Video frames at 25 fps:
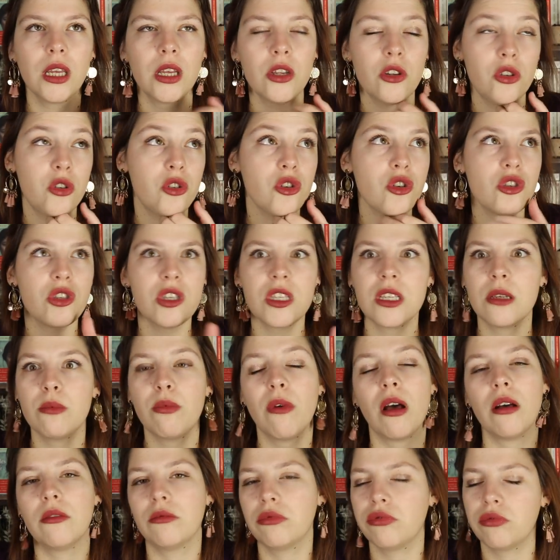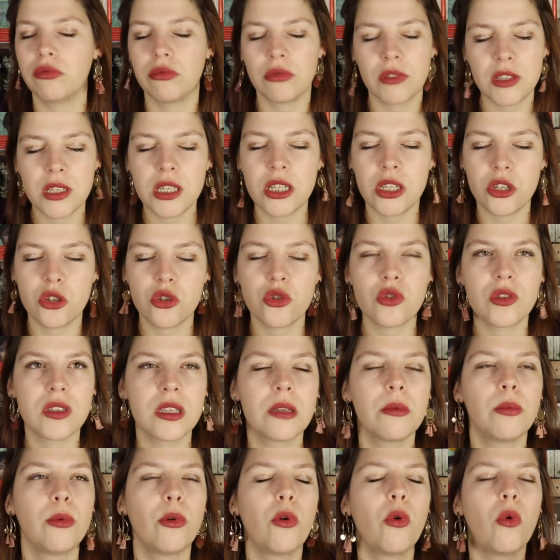je ne sais pas, si je
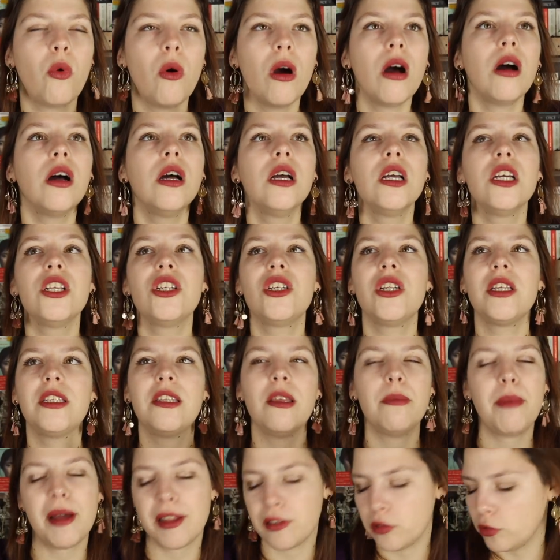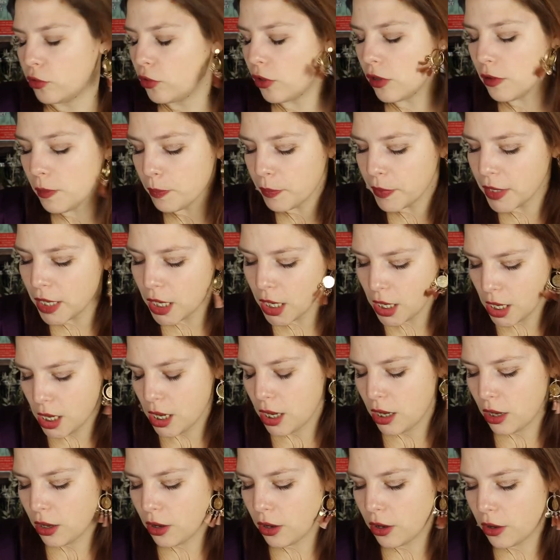sais pourquoi, j'étais pas dedans.
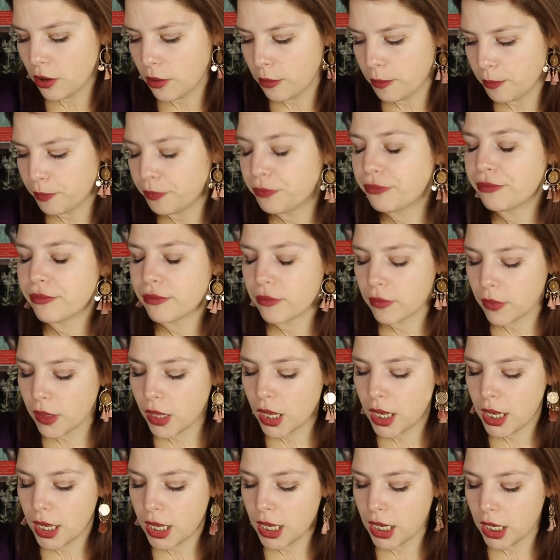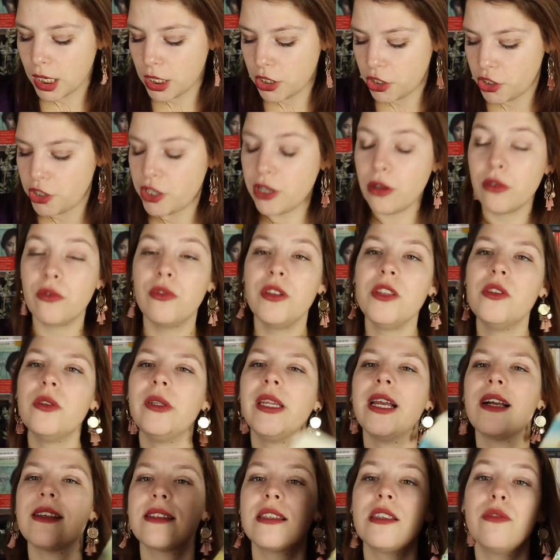Euh, j'ai envie de
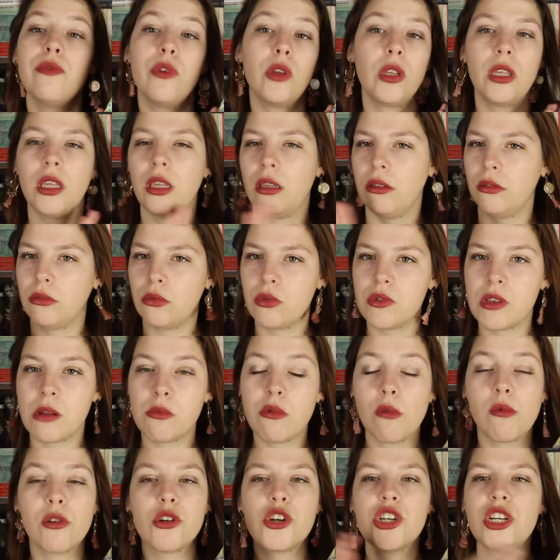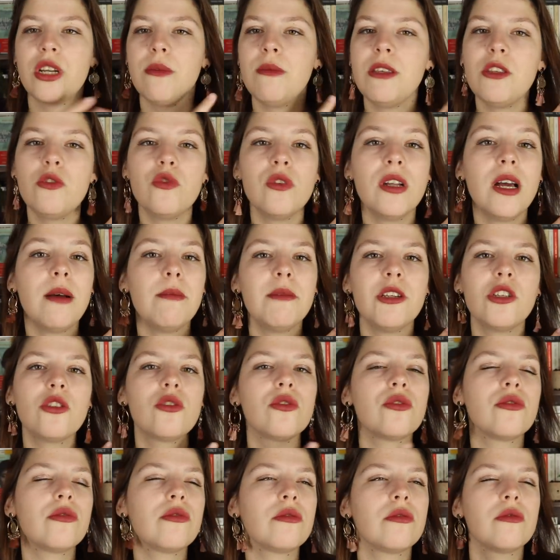lire un Stephen King, tout simplement. J'ai mis celui-là, mais
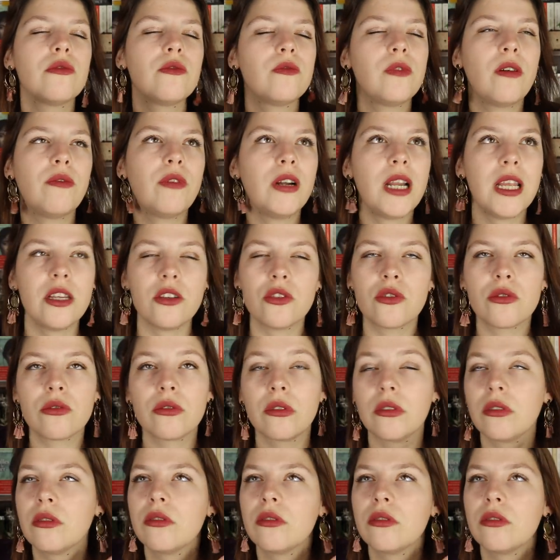je, je, enfin voilà, je,